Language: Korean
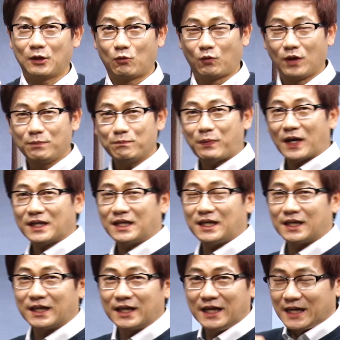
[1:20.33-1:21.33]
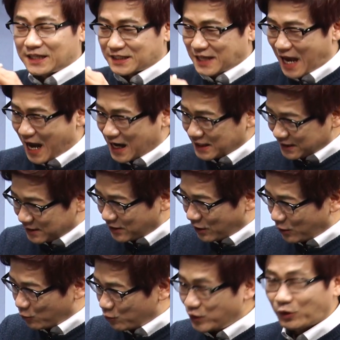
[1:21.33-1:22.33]
원판이 작은
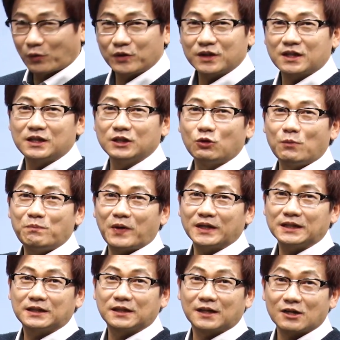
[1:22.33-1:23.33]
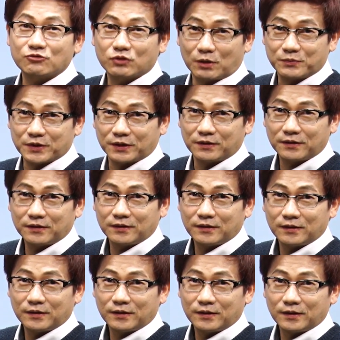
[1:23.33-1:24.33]
거 위로는 큰 원판이 들어갈 수가 없어.
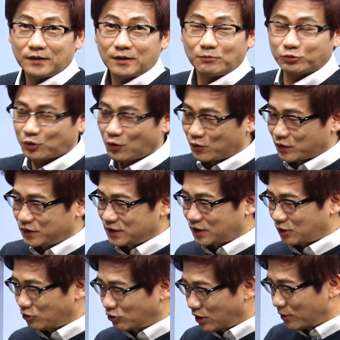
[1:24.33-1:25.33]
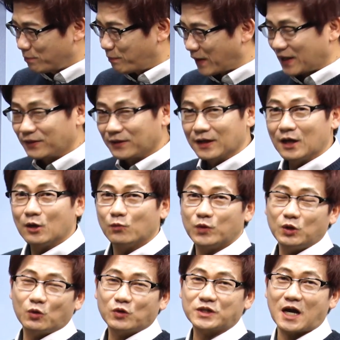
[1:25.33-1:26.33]
무조건 큰 원판
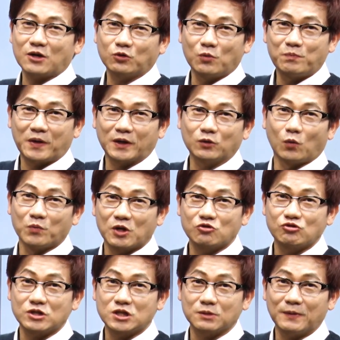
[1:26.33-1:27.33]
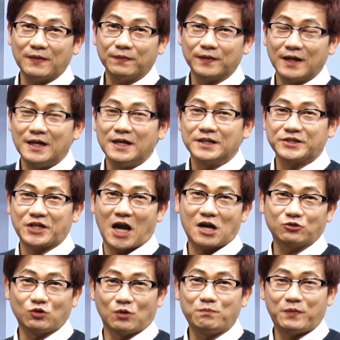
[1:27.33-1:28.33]
위로 작은 원판은 옮길 수 있지만
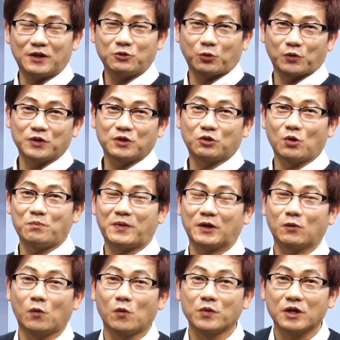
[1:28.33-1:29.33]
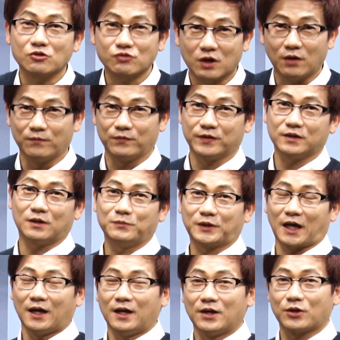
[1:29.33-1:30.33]
작은 원판 위로는 큰 원판을 옮길 수가 없는
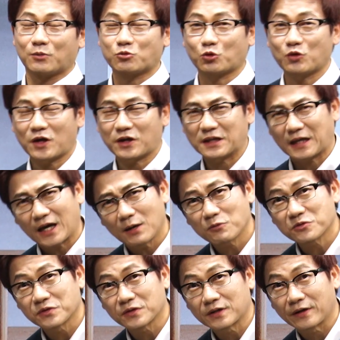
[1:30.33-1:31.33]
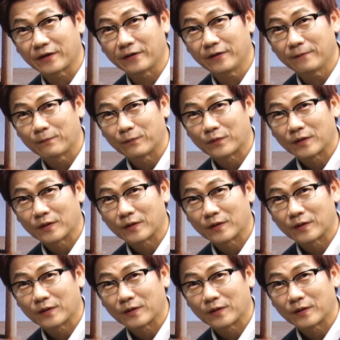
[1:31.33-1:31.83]
겁니다. 그럼 초등학교 다 해보실 거예요.